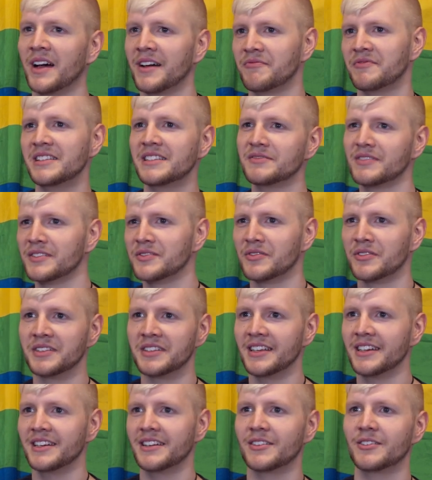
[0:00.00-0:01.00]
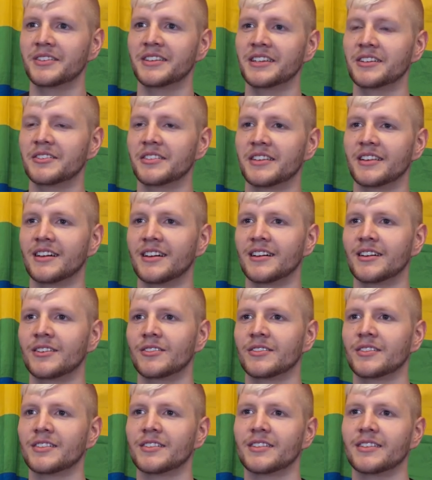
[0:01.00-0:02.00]
willst was von der und hier und da
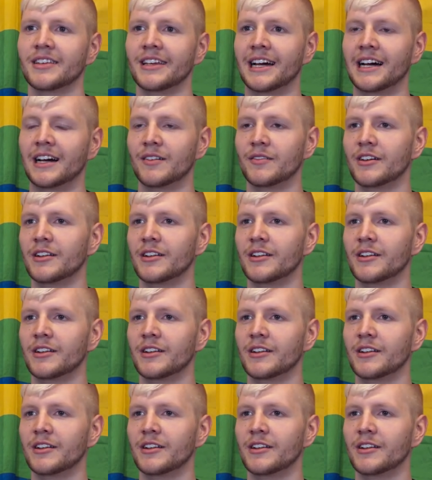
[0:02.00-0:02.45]
und ja,